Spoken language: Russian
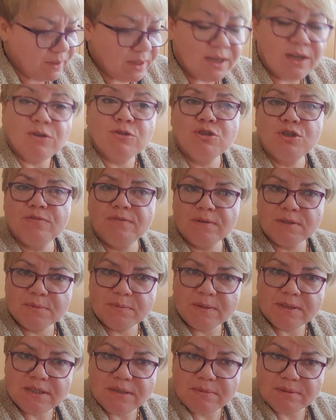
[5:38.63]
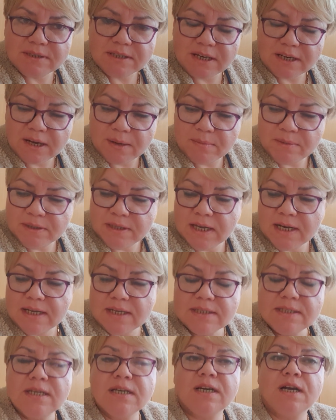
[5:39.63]
Короче, вам спасибо за комментарий.
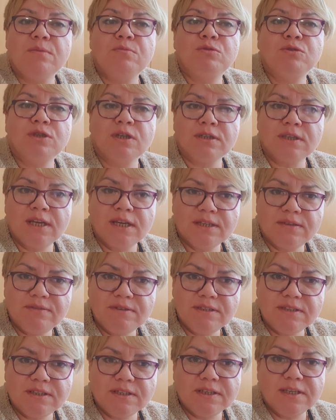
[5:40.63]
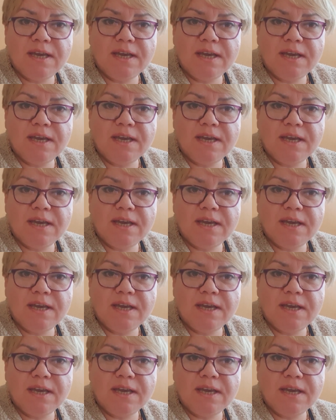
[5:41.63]
Если кому-то не ответила,